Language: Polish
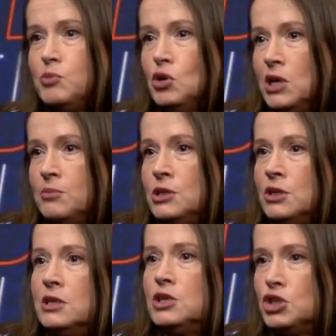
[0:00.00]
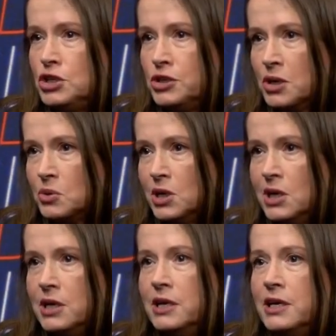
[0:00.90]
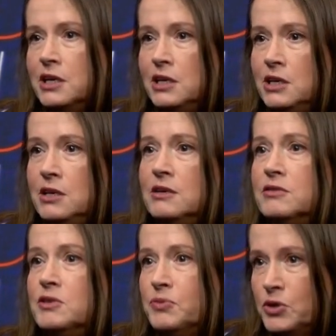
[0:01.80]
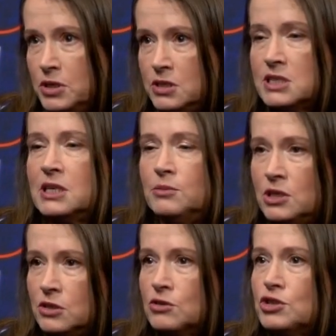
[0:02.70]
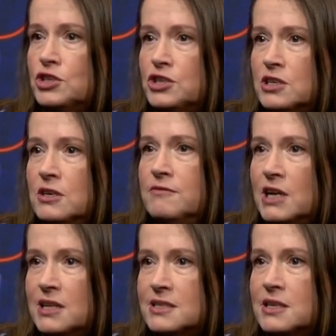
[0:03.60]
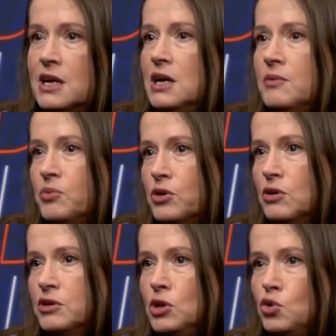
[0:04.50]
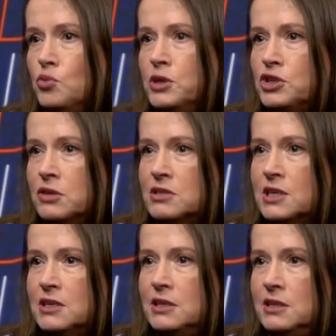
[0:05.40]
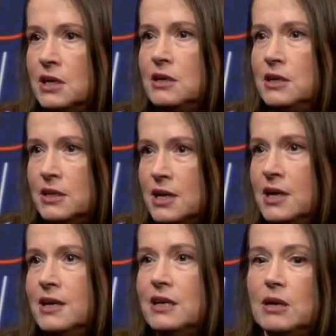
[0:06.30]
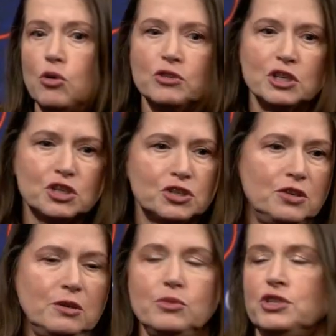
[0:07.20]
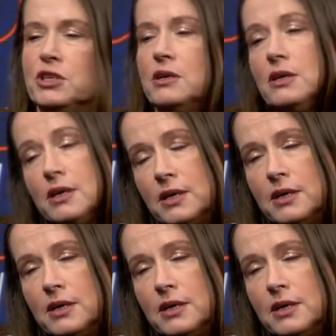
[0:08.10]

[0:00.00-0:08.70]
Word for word: te programy żyją. E, i, mhm. I czasami ktoś wraca po kilku miesiącach i nagle albo też robi się